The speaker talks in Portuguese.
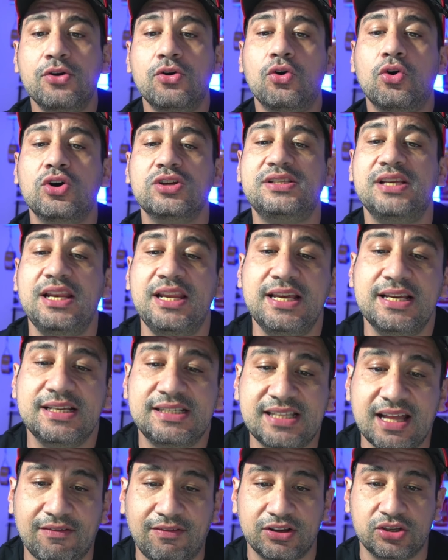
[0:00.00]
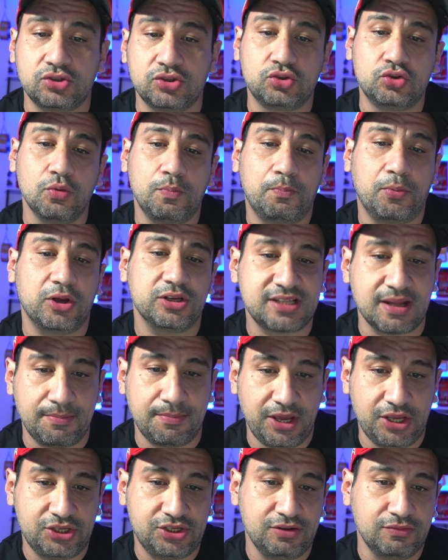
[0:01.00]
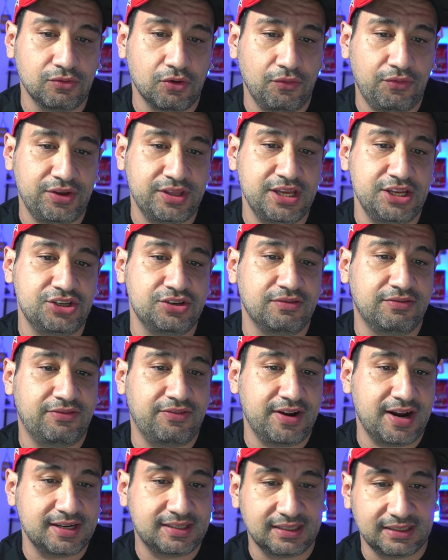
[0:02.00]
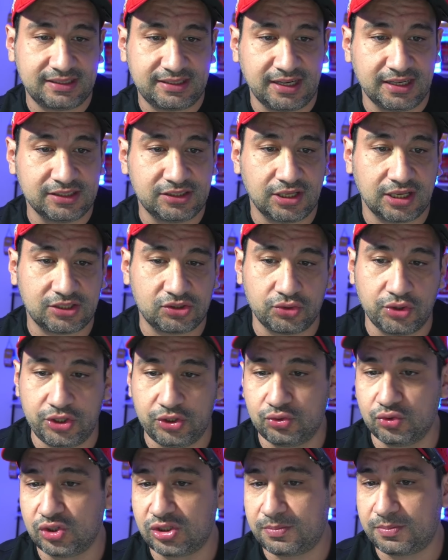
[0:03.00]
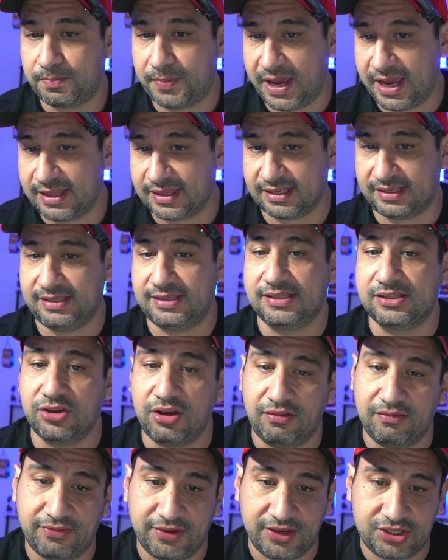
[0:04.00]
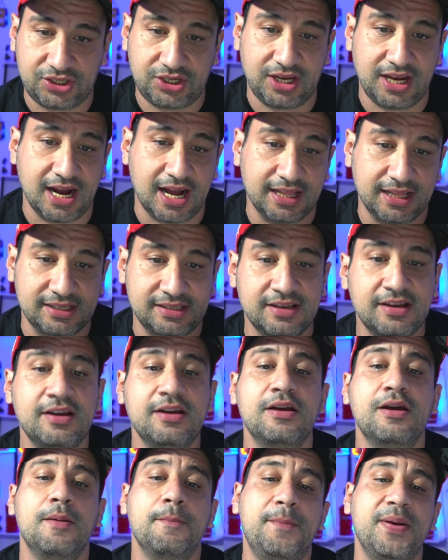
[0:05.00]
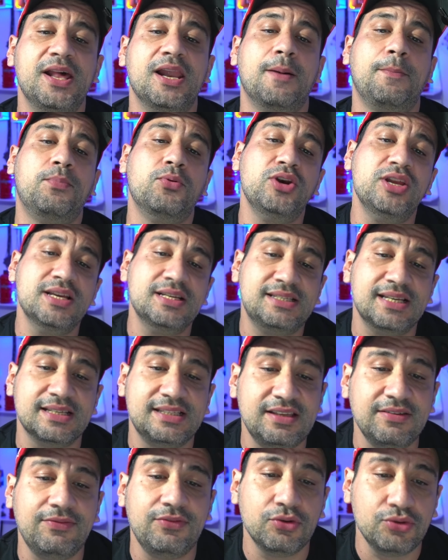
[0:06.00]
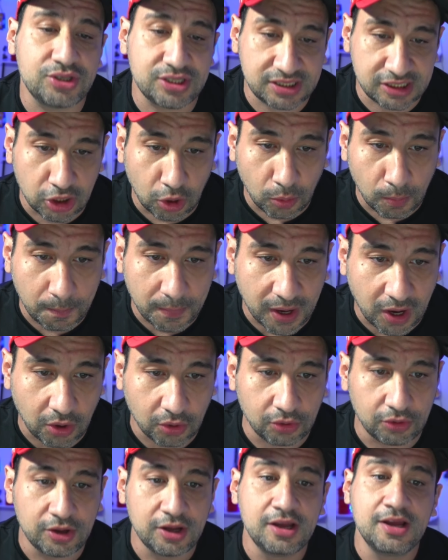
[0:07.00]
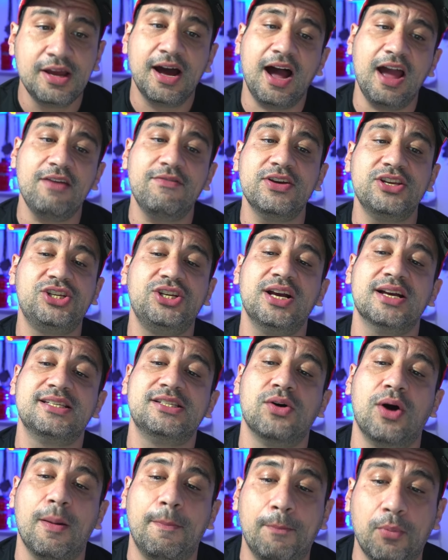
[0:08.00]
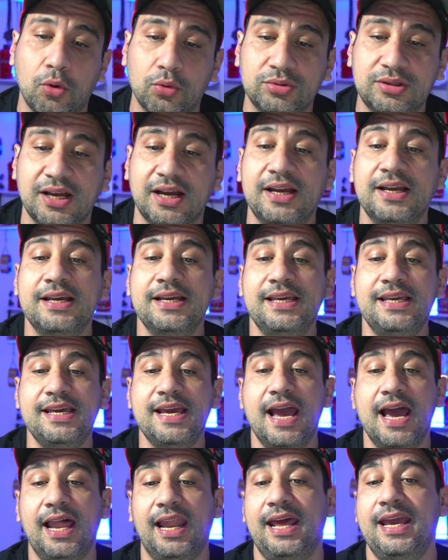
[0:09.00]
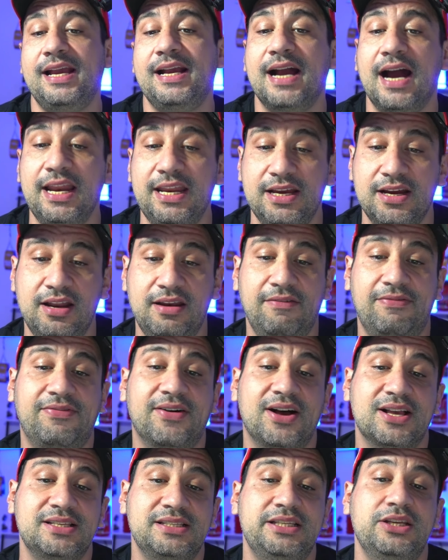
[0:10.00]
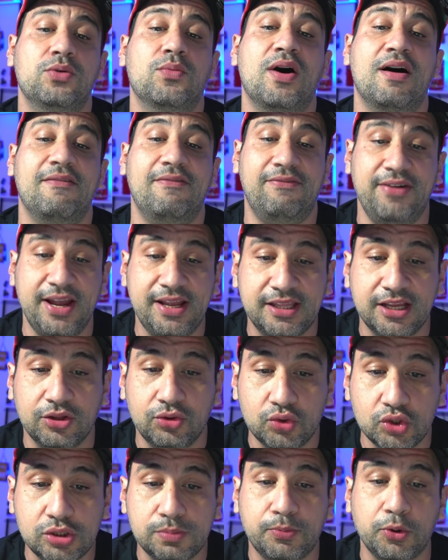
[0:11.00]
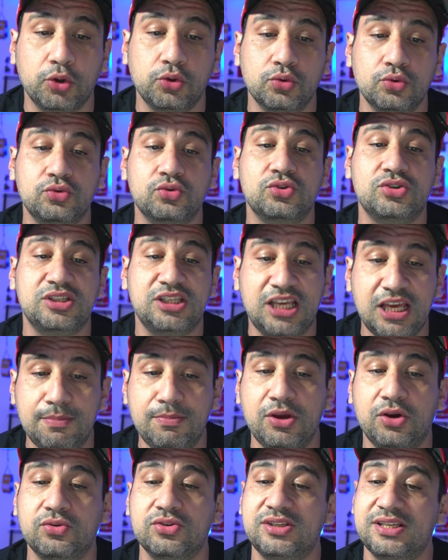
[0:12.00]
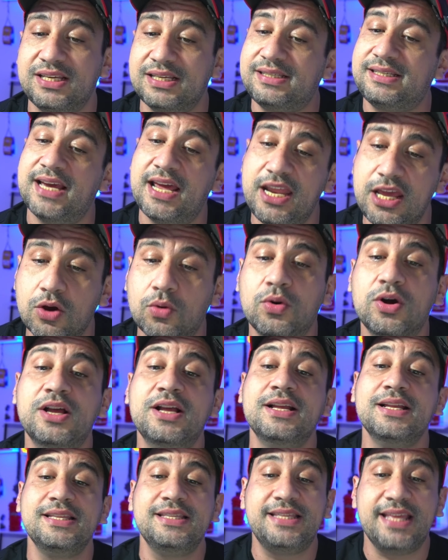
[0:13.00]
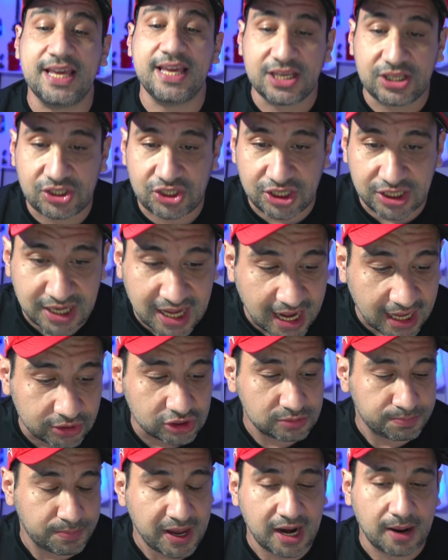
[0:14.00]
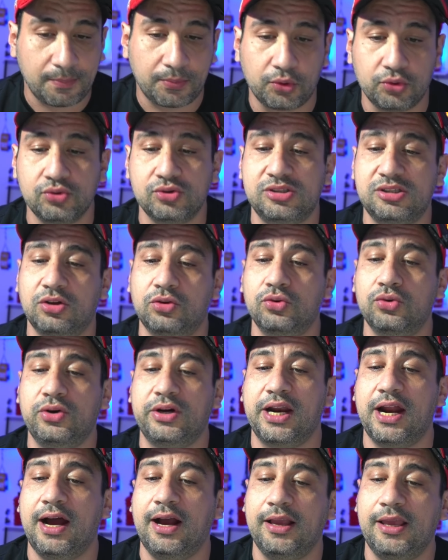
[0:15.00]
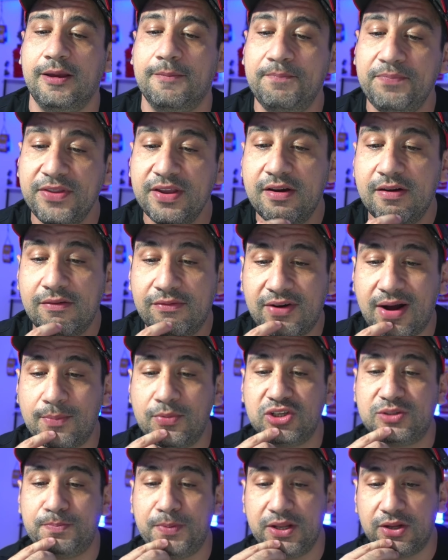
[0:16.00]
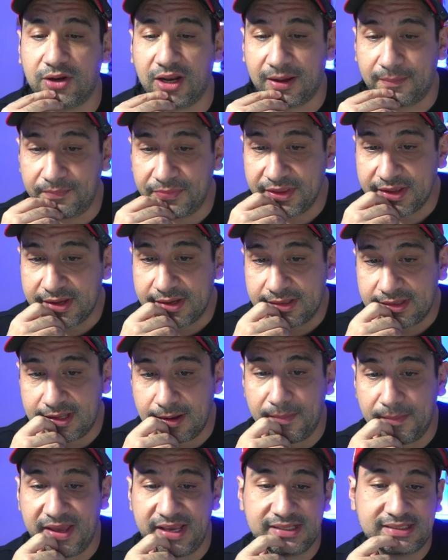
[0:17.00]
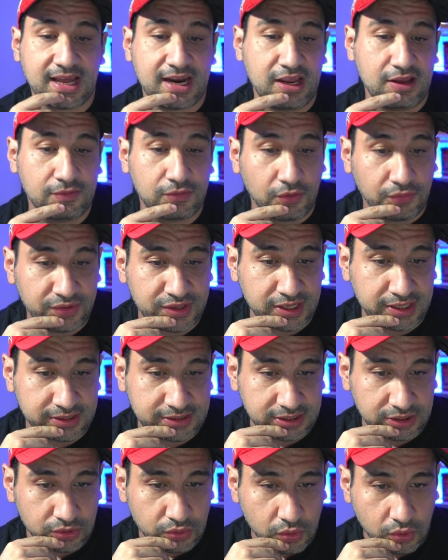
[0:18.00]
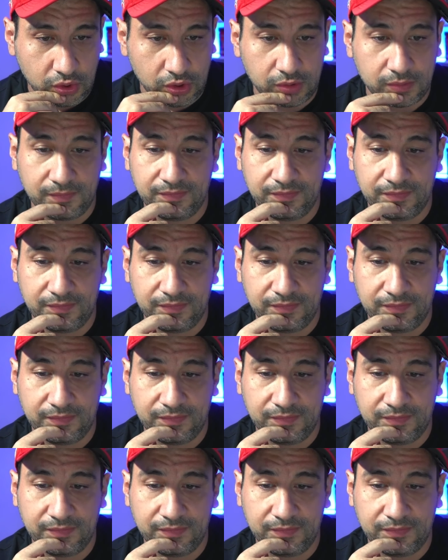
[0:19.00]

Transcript: Roseli estava supostamente envolvida em diversas transações suspeitas que são investigadas pela Polícia Civil de São Paulo. A investigação aponta que ela e Cariani faziam a venda dos produtos químicos que seriam destinados para a produção do crack. Fábio Espínola, também estaria envolvida nesse núcleo.